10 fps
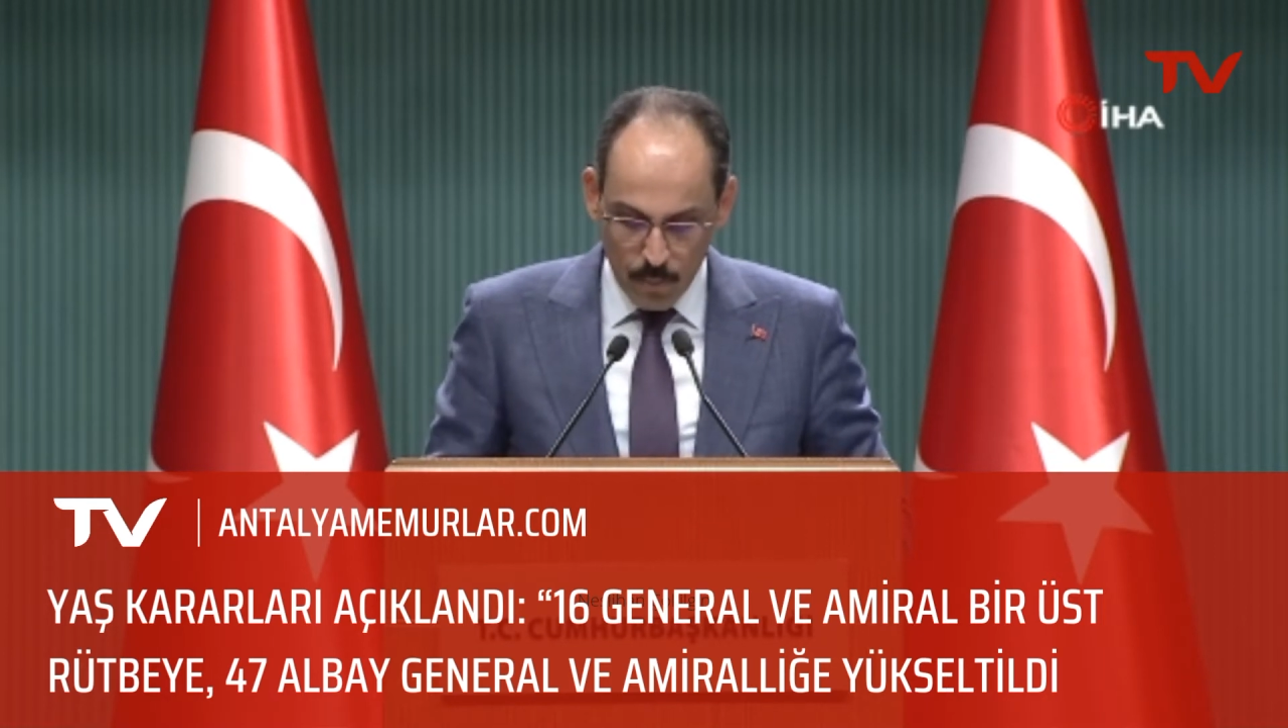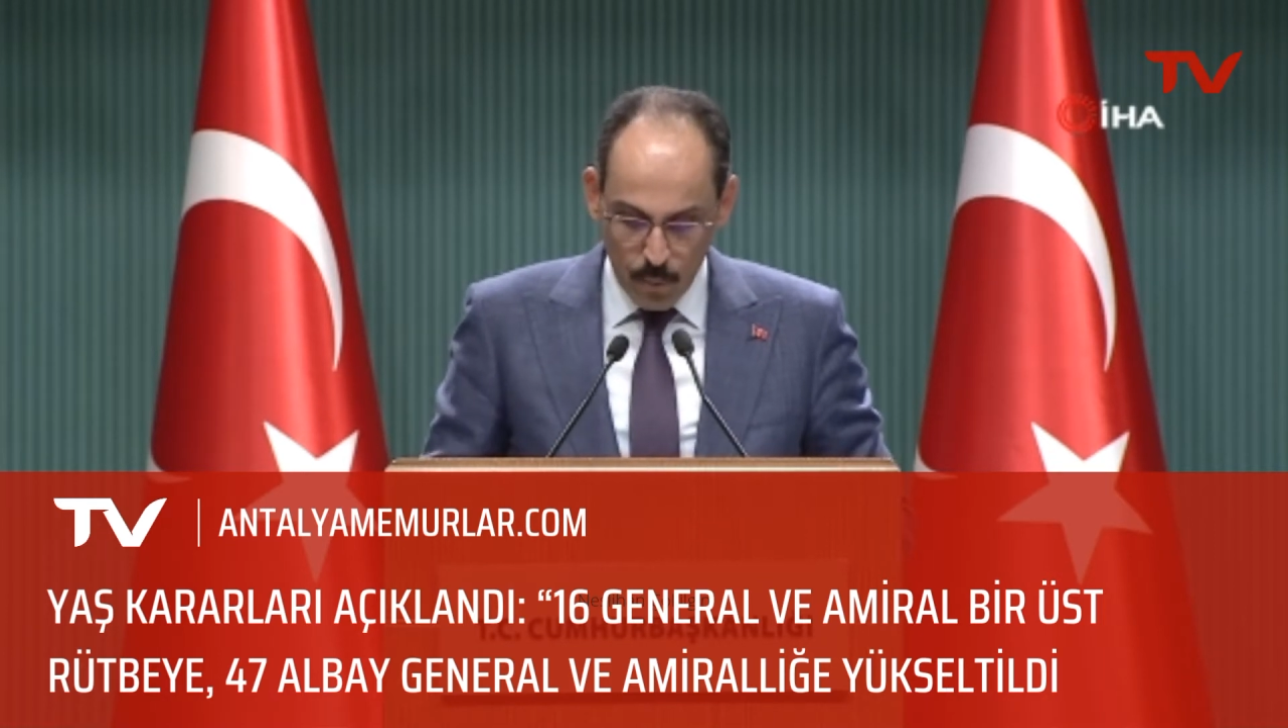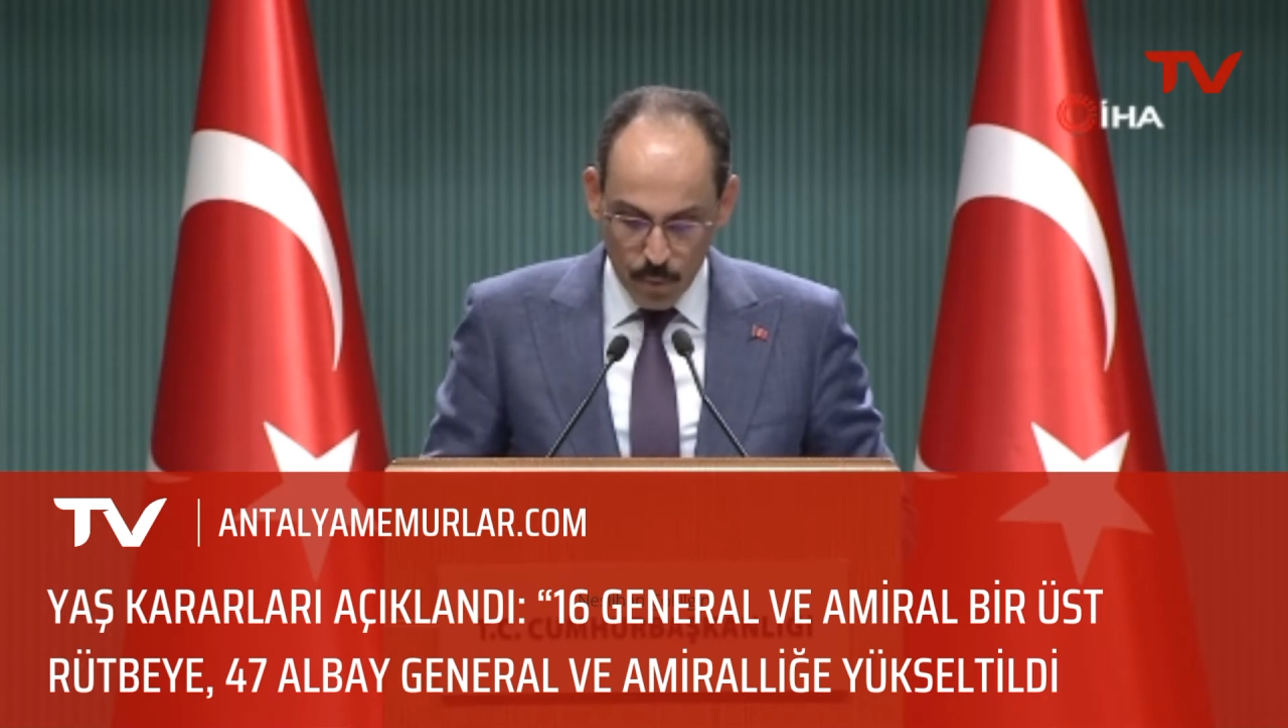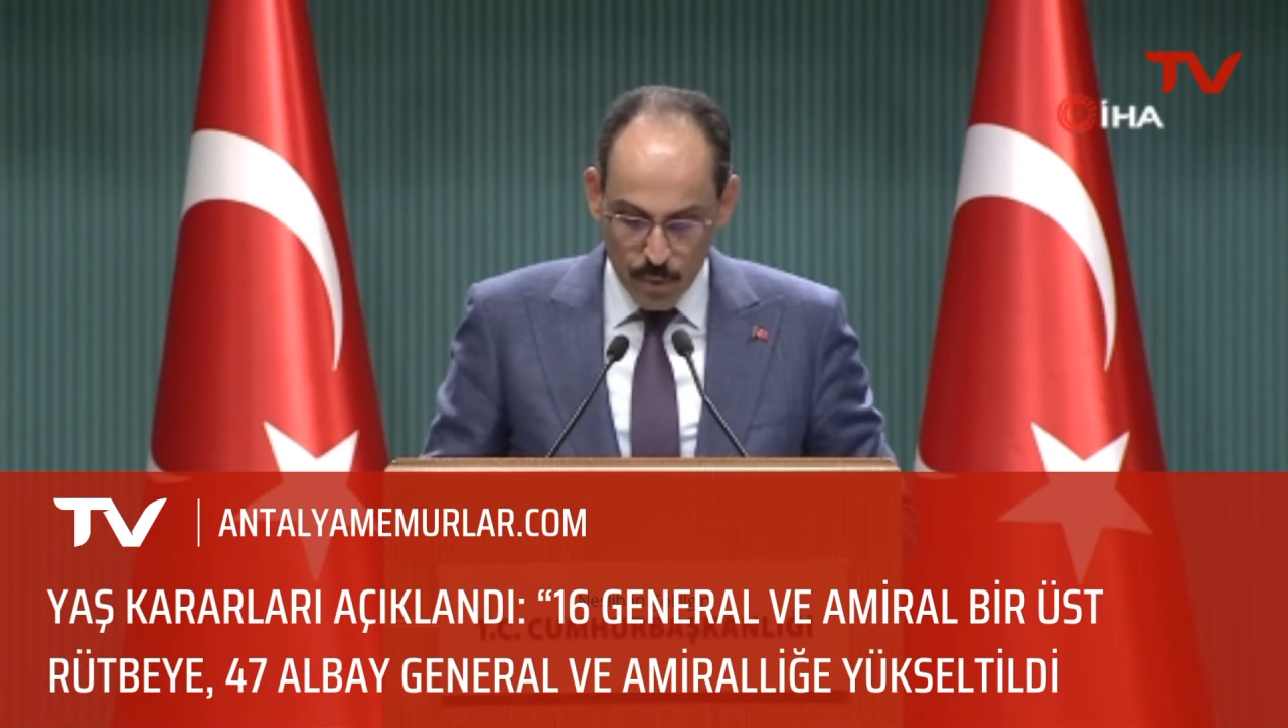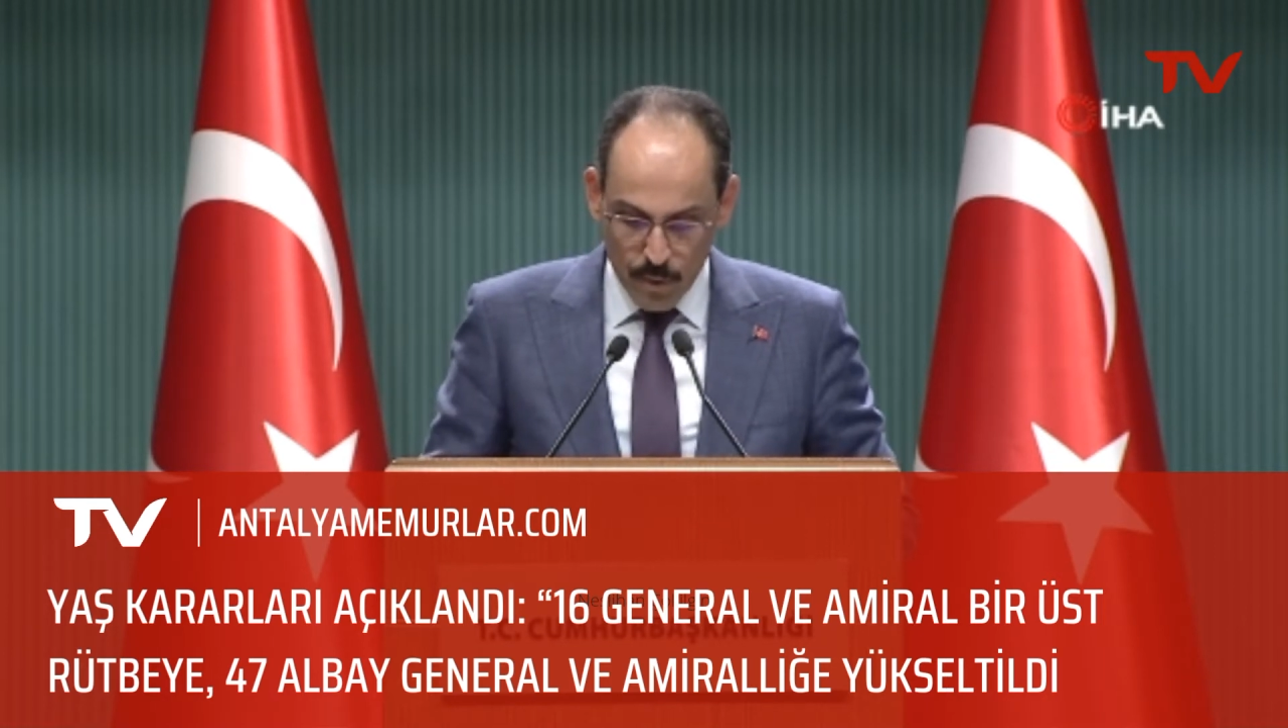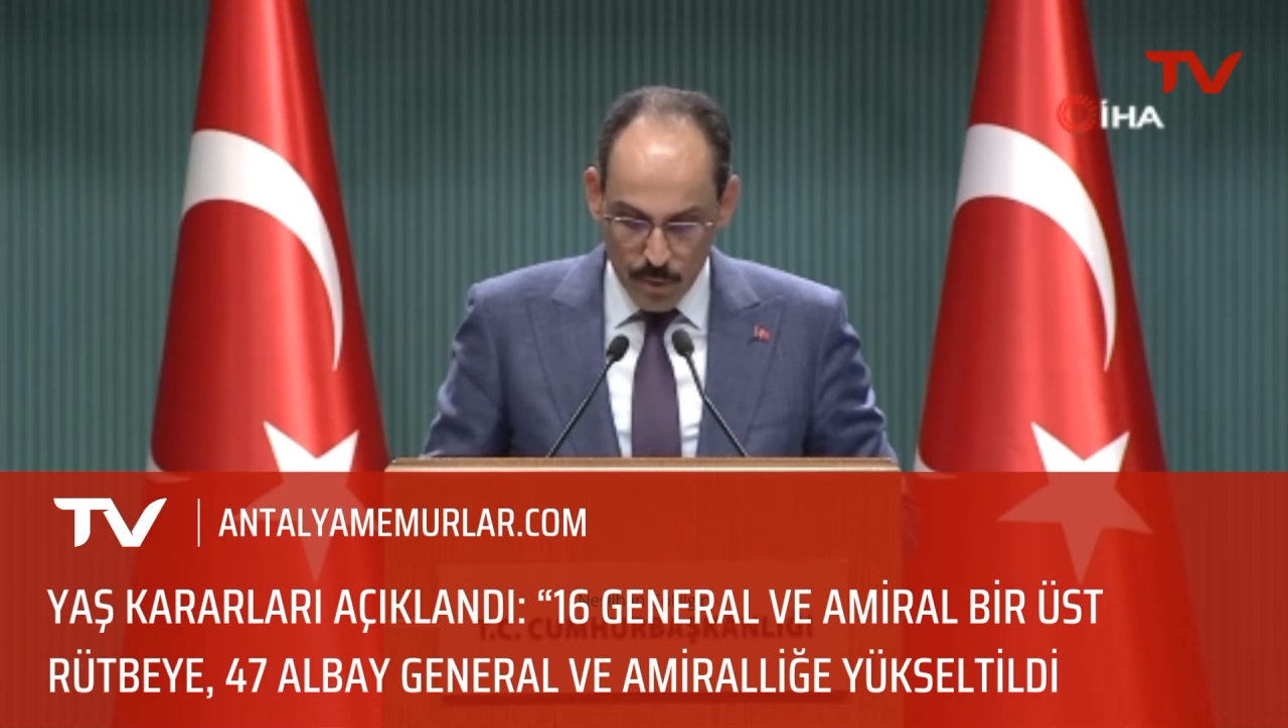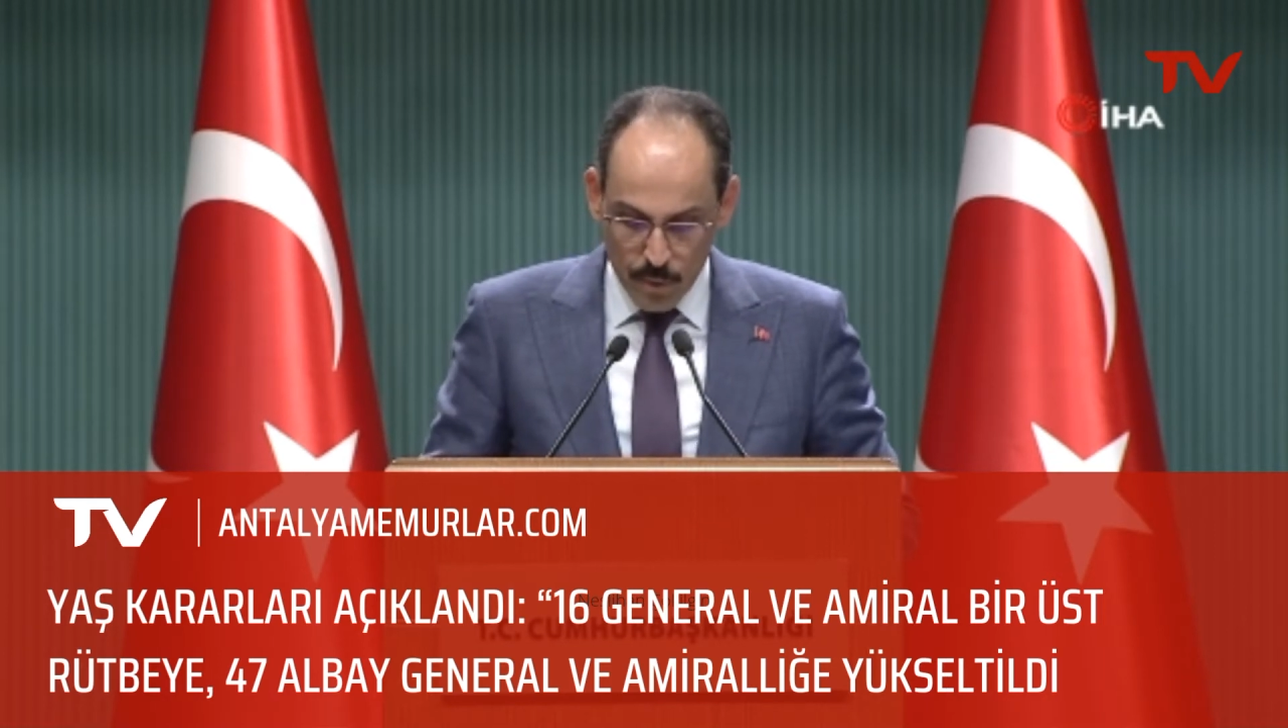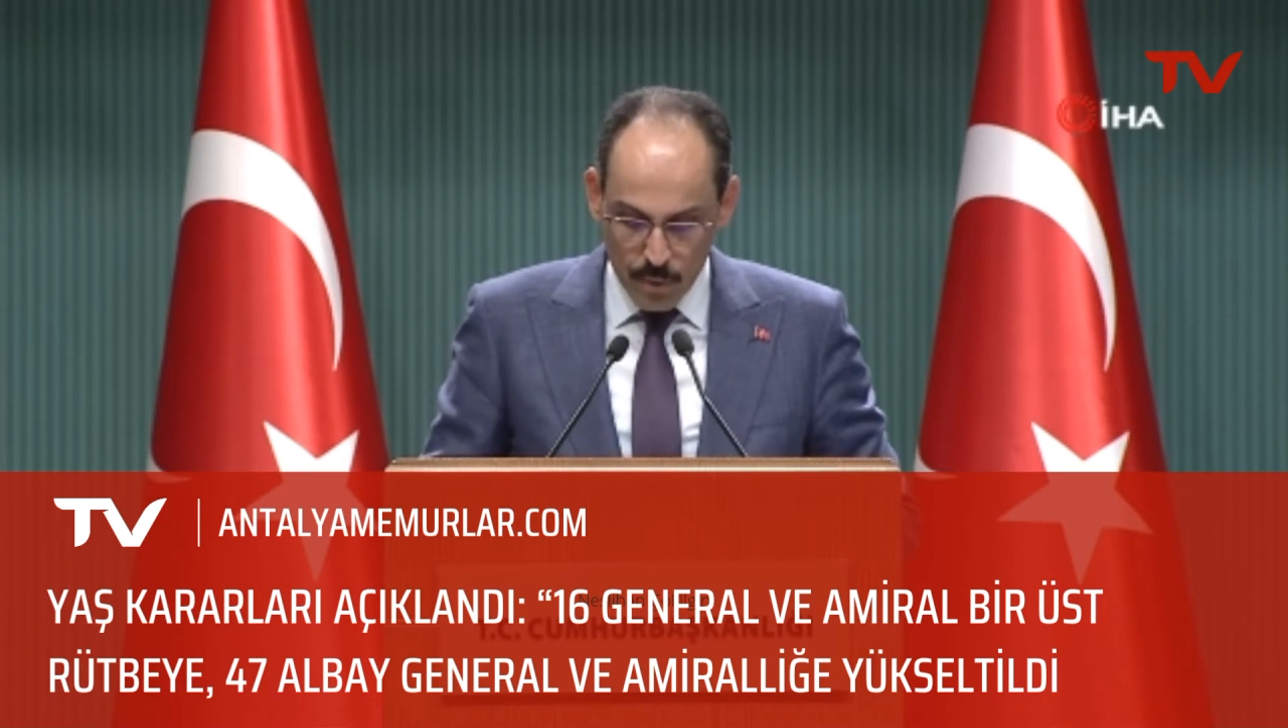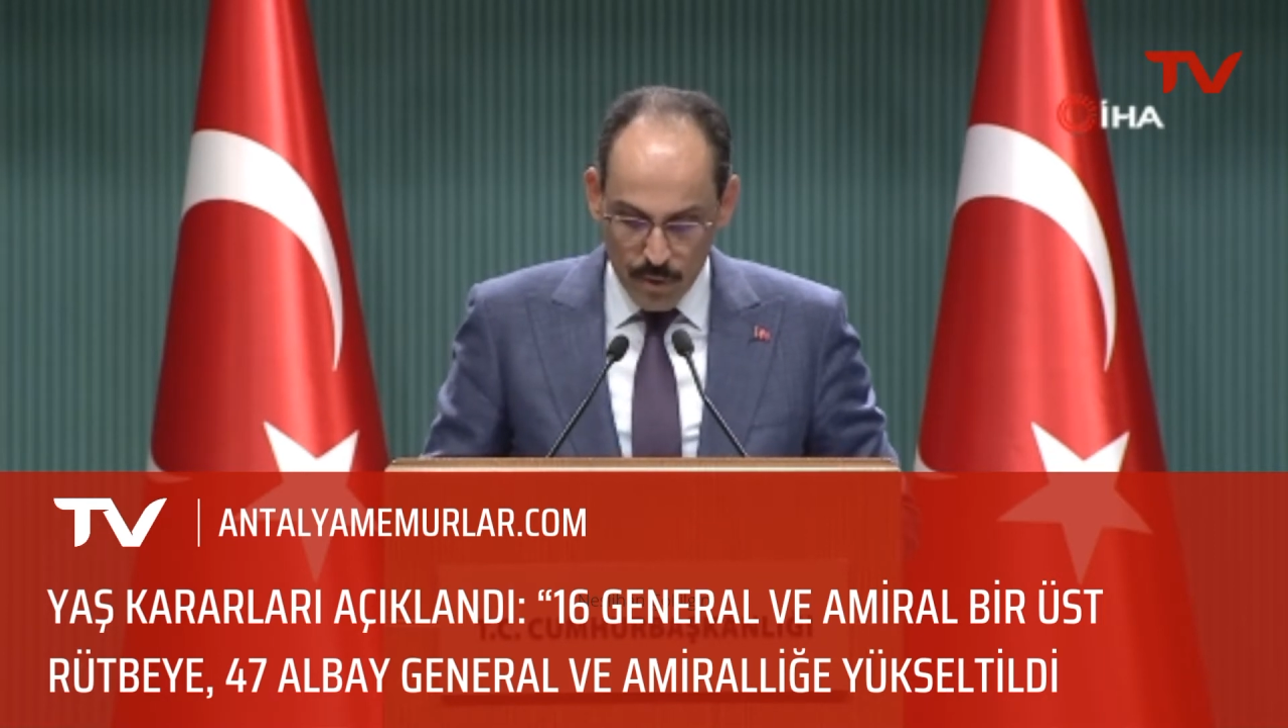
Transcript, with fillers: 30 Ağustos